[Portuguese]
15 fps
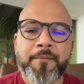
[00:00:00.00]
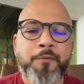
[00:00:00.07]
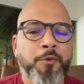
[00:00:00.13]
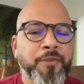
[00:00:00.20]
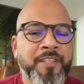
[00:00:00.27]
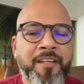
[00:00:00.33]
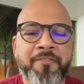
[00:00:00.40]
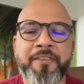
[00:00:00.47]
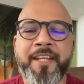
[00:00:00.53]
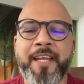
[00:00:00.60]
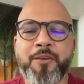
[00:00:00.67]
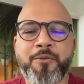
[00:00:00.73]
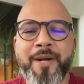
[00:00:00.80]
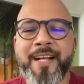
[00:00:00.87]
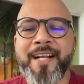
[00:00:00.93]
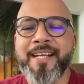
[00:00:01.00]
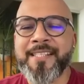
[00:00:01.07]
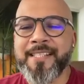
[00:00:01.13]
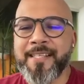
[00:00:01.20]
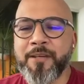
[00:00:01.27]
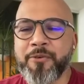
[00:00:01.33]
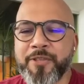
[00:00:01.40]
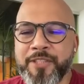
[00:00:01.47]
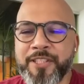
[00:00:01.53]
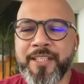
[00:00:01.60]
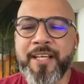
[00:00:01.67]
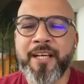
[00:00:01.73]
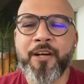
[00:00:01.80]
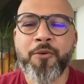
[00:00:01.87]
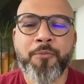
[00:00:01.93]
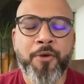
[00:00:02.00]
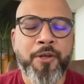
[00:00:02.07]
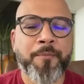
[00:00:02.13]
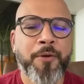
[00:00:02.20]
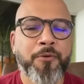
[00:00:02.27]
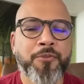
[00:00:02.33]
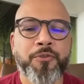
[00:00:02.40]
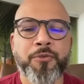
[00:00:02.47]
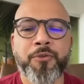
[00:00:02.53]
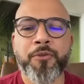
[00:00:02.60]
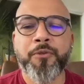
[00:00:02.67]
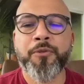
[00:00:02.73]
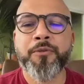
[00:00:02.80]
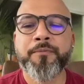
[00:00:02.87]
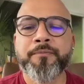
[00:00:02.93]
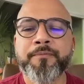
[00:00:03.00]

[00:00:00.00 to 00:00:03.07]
Não teve nenhum HC hoje não, meu irmão Júlio.